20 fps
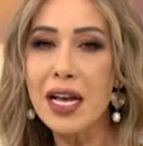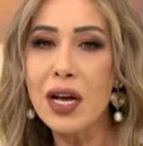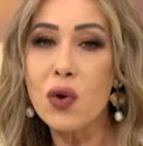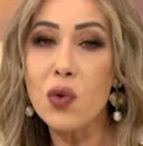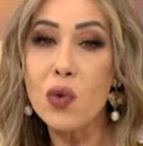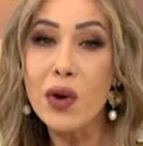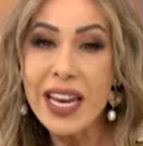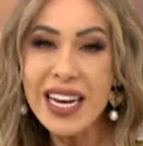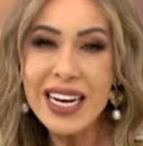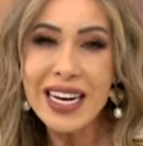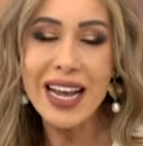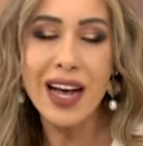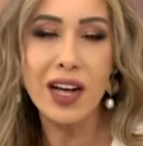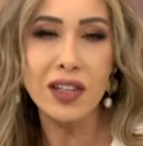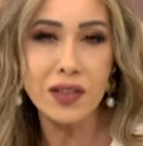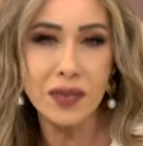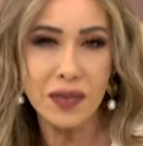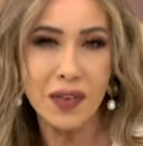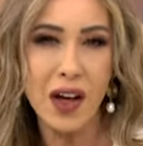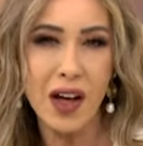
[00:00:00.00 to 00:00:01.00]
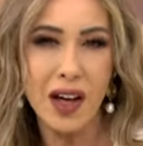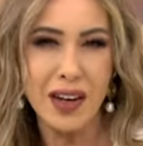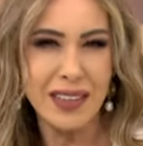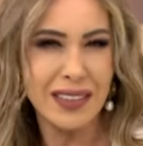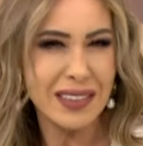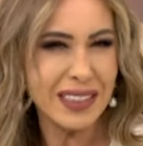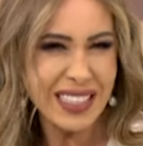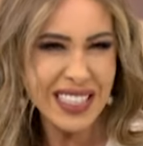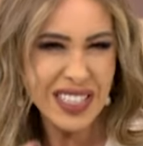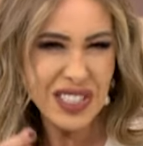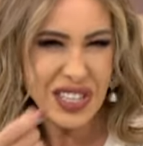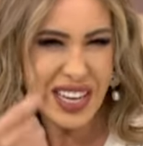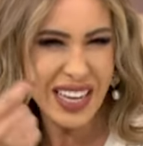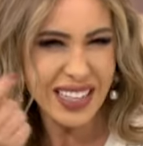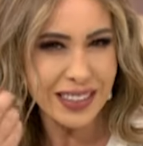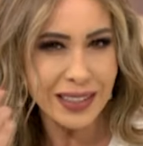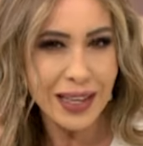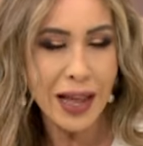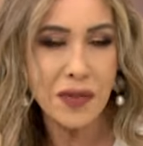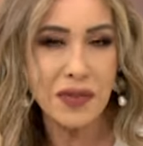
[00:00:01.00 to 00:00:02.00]
وهن اطفال الاشياء
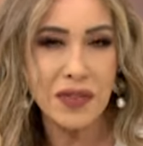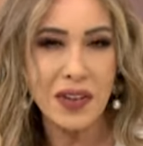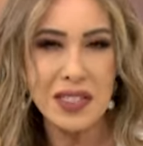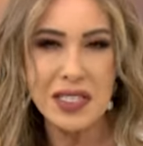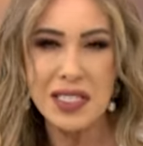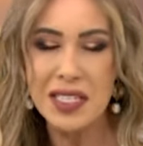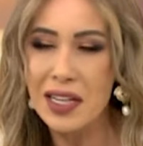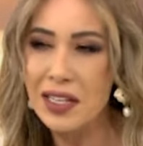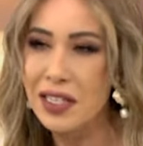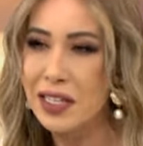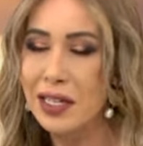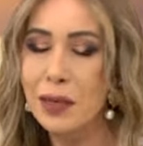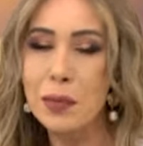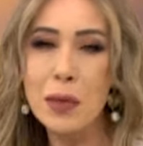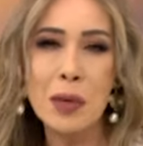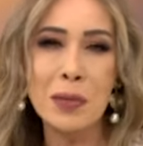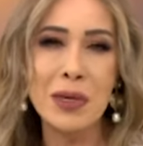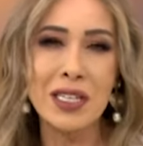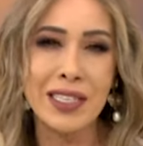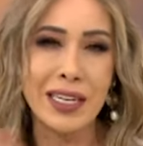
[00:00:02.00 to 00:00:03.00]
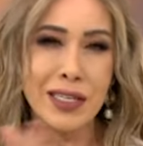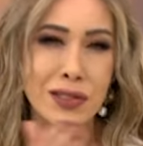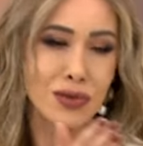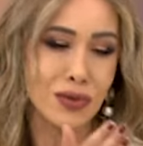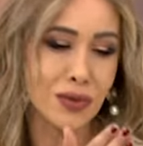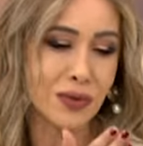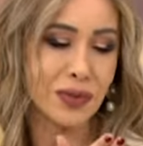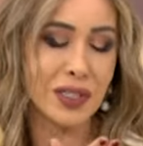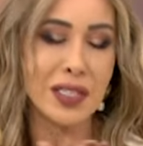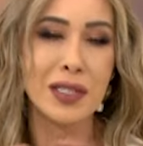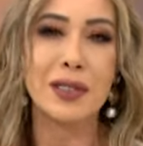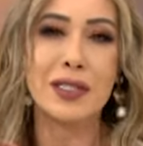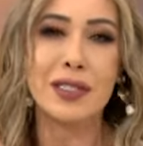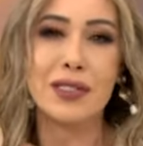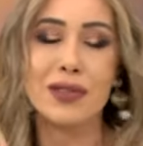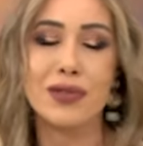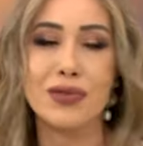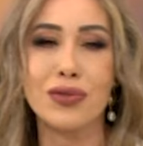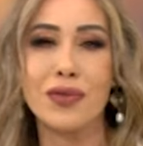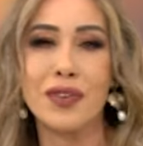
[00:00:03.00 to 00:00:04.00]
التافهه الصغيره ماما تعي شوفي
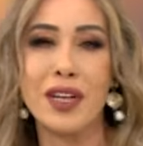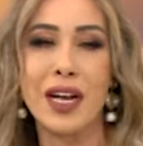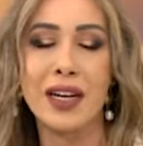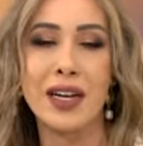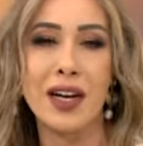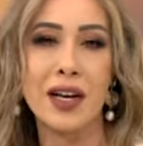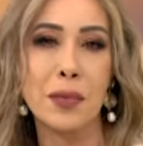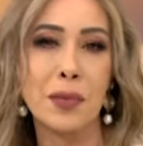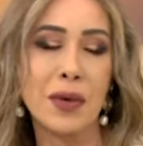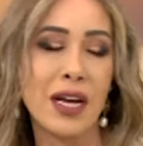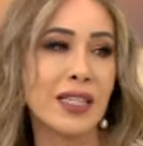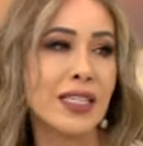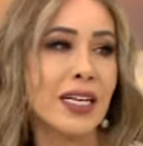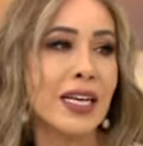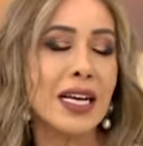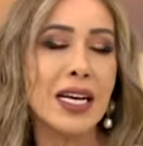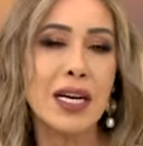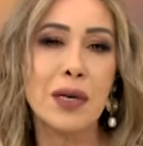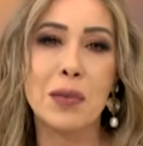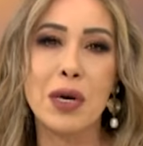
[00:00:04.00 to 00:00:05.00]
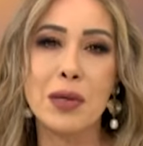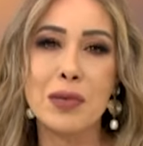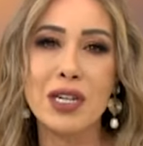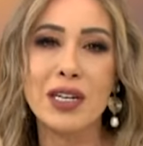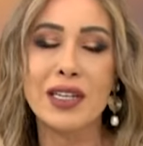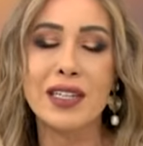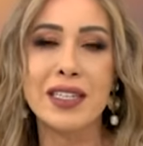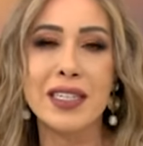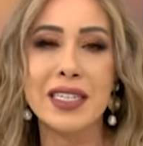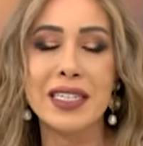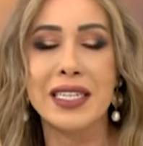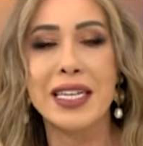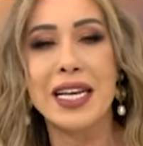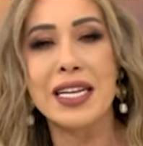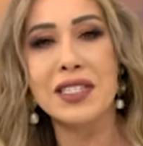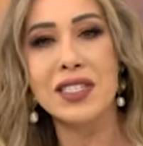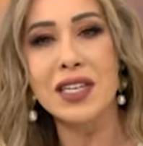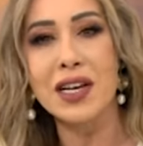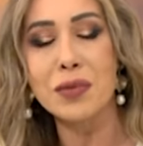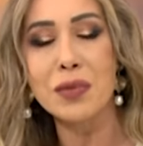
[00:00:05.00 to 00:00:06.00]
شوفي على الايباد ماما هيك
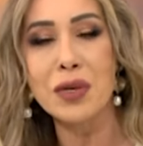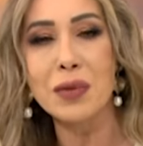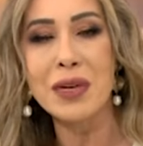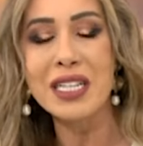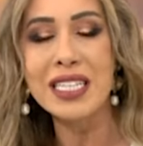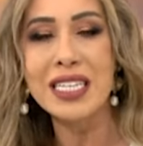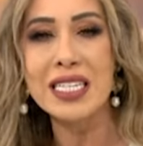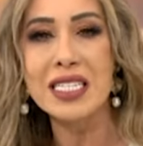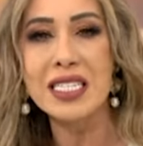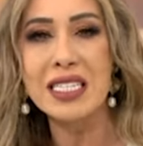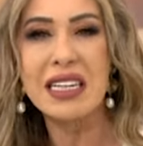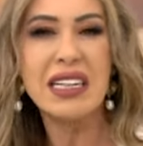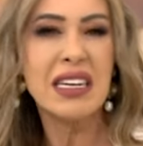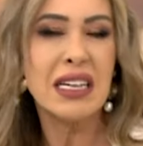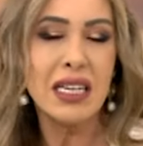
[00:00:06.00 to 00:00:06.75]
صار بالمدرسه